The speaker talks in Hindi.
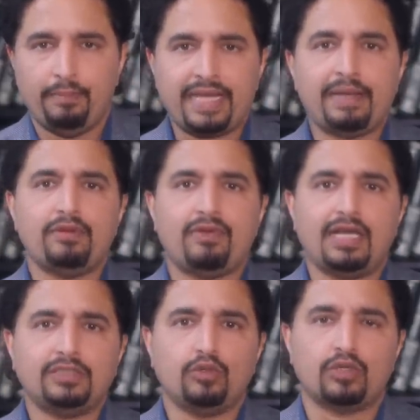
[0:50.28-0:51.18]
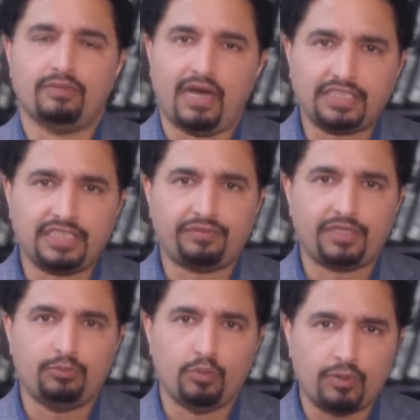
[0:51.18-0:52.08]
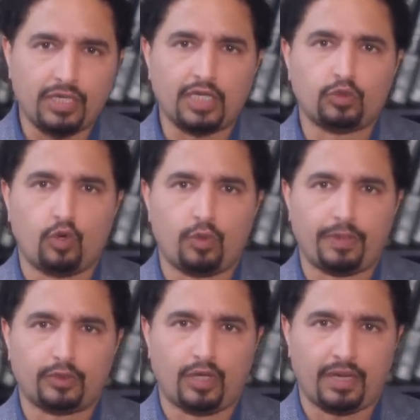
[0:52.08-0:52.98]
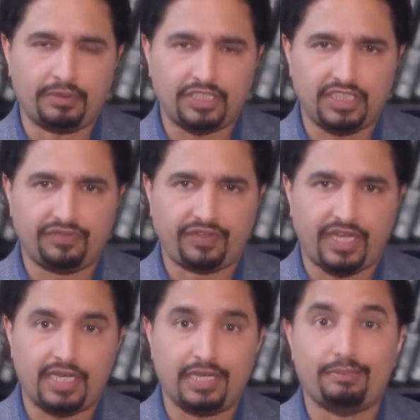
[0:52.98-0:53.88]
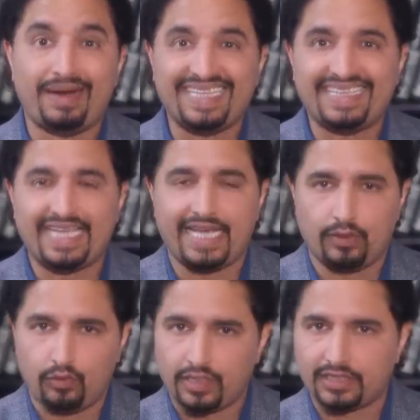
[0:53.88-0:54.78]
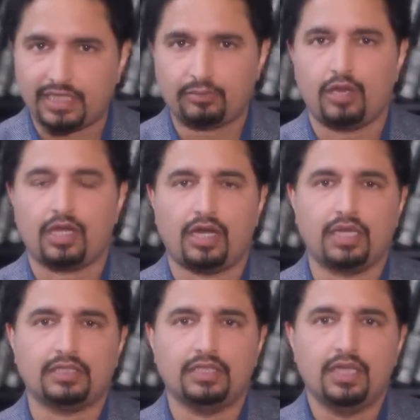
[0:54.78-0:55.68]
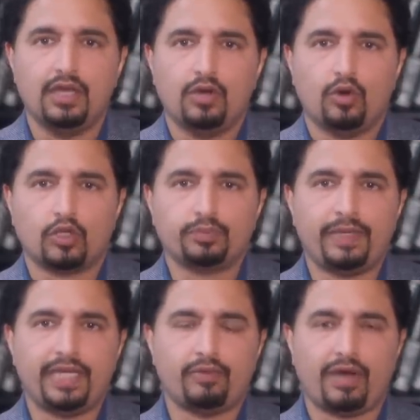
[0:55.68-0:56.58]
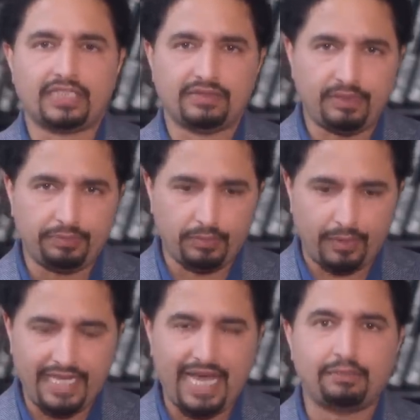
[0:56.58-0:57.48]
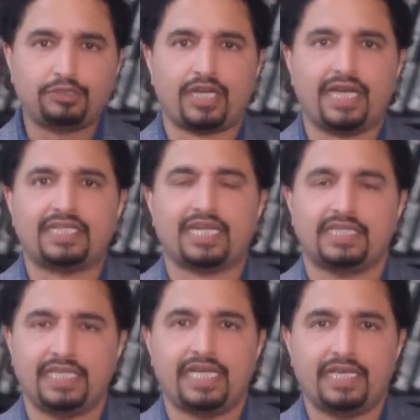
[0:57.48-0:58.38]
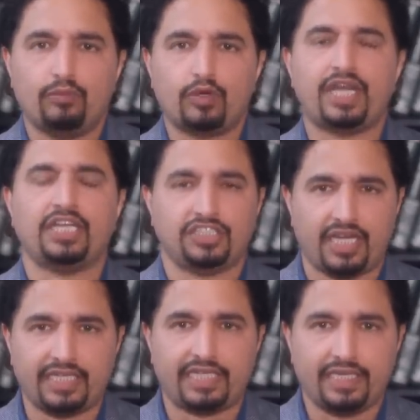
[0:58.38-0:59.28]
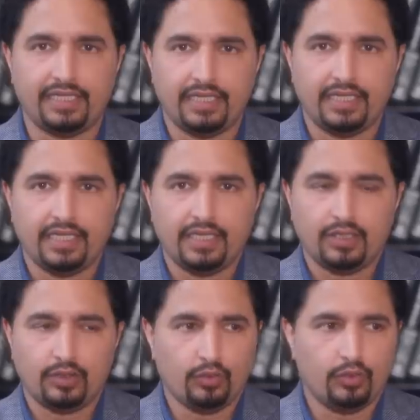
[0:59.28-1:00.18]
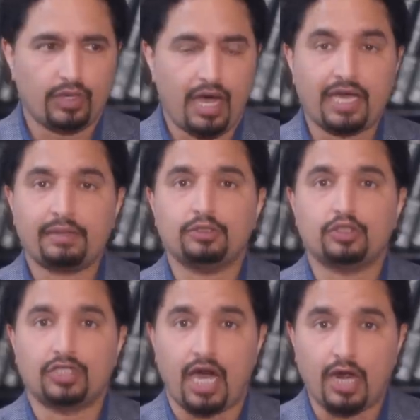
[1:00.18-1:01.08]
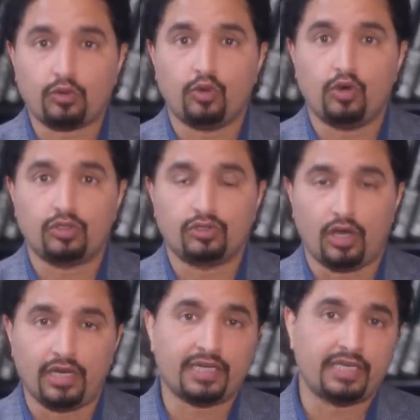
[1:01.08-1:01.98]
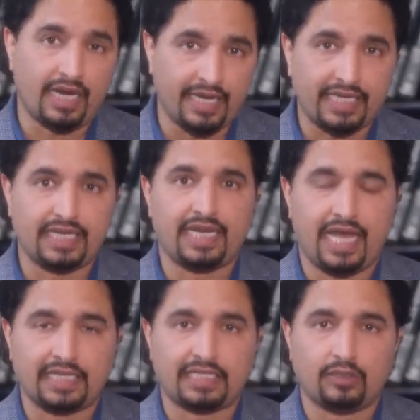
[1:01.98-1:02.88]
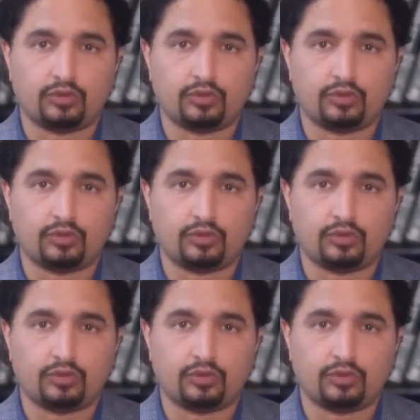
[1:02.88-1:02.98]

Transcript: मरियम नवाज और नवाज शरीफ की मुमकिन तौर पर जो आर्मी चीफ के नुमाइंदे हैं उनके साथ मुलाकात और उसमें नवाज शरीफ ने अपनी बड़ी अहम शरात रखती हैं वो क्या शरात है और आखिर में जो डार को डॉलर गिराने के लिए लाया था